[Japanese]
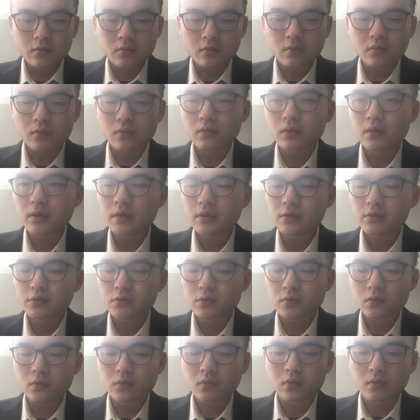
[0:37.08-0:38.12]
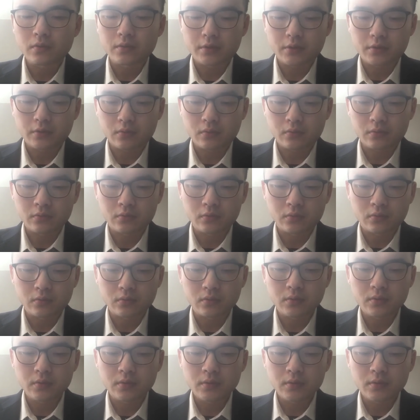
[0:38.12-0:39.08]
公開情報によると、